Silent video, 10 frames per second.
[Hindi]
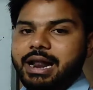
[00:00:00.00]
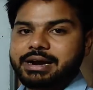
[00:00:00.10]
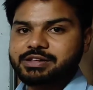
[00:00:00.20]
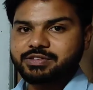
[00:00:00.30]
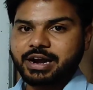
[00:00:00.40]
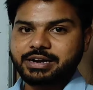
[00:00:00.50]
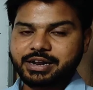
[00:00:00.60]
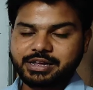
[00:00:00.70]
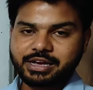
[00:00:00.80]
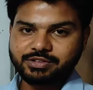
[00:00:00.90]
लाइट
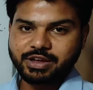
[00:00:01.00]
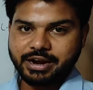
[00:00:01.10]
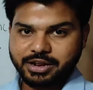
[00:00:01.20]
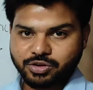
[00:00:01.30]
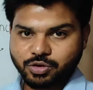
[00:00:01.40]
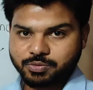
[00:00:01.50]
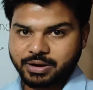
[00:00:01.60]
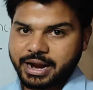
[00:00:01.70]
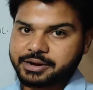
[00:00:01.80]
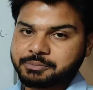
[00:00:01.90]
स्कैटरिंग या स्कैटरिंग ऑफ
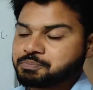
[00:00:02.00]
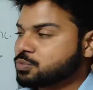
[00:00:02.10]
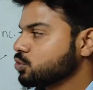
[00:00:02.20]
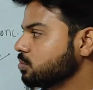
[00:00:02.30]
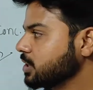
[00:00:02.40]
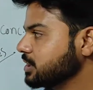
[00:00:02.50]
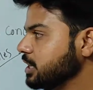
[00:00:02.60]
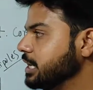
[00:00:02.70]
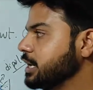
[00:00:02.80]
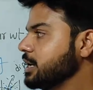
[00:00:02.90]
लाइट तो हम देखते
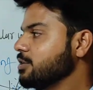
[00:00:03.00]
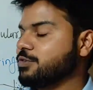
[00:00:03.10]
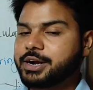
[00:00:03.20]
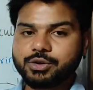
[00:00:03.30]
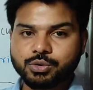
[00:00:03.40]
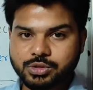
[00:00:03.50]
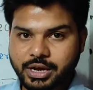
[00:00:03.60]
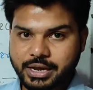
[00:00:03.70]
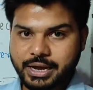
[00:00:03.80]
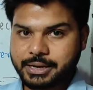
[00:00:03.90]
हैं कि टिंडल इफेक्ट
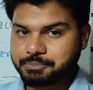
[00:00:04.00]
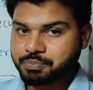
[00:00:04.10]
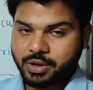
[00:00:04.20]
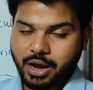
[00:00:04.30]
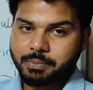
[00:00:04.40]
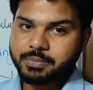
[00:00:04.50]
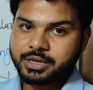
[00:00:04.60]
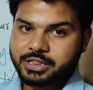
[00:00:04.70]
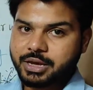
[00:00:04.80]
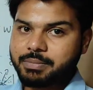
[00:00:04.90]
होता क्या है अब
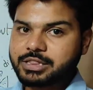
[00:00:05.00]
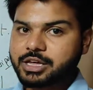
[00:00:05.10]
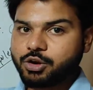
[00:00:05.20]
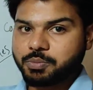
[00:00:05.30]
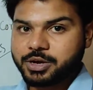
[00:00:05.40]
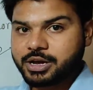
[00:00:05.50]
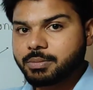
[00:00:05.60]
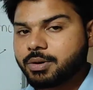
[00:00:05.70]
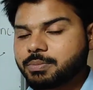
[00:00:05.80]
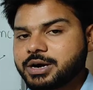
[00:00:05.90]
यदि हम बात करें ऑप्टिकल
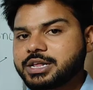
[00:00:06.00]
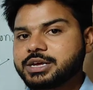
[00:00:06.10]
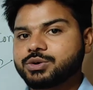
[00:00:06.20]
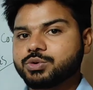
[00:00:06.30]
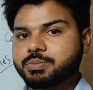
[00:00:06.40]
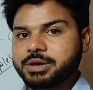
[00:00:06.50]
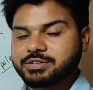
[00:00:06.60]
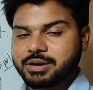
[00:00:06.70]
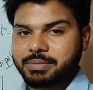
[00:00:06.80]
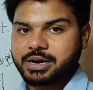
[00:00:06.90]
प्रॉपर्टी को
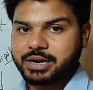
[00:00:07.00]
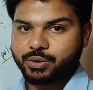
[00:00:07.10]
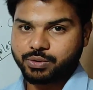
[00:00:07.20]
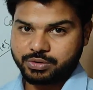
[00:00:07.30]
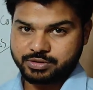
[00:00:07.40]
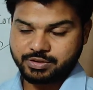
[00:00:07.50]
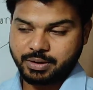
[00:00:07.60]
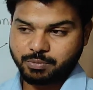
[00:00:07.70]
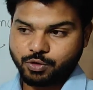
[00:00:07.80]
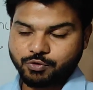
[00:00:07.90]
मेजरमेंट से
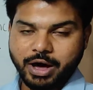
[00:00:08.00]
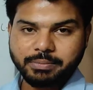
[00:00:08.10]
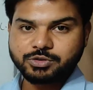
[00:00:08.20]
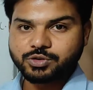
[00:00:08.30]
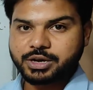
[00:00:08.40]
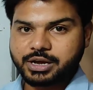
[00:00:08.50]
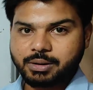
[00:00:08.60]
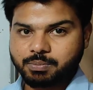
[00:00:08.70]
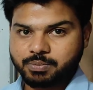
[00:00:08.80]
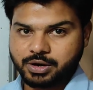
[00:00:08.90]
हमको फार्मास्यूटिकल
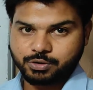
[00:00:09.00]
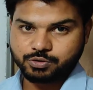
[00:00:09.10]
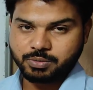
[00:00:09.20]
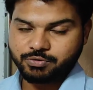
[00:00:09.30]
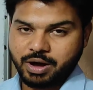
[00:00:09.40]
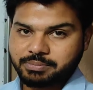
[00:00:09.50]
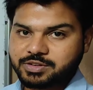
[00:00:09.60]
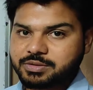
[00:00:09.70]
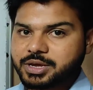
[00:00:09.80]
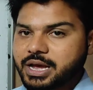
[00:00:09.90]
उसमें
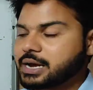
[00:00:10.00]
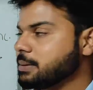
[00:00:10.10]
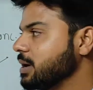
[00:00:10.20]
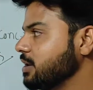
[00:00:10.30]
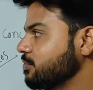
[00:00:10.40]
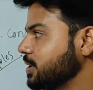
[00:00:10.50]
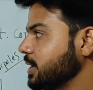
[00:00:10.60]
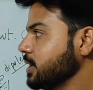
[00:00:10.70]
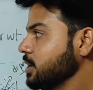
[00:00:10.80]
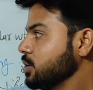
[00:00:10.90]
फार्मेसी में क्या क्या बेनिफिट
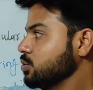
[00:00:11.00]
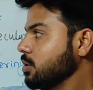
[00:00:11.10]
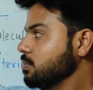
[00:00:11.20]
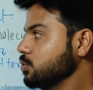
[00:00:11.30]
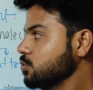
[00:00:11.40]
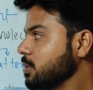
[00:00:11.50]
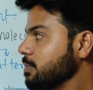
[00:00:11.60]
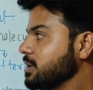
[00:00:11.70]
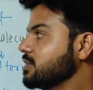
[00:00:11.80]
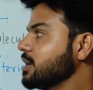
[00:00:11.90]
है तो हम उसमें
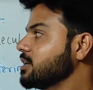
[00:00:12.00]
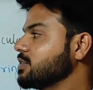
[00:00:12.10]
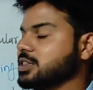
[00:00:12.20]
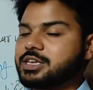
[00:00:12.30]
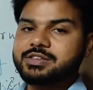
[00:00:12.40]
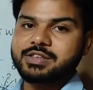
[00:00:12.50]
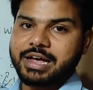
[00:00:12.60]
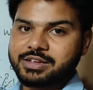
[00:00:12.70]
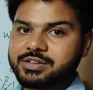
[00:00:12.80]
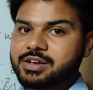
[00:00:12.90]
मेजर कर सकते हैं
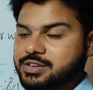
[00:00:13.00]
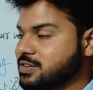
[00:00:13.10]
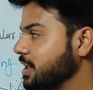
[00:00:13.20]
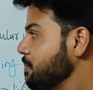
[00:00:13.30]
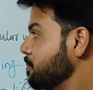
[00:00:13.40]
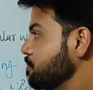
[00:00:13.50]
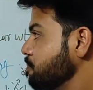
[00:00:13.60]
साइज सेप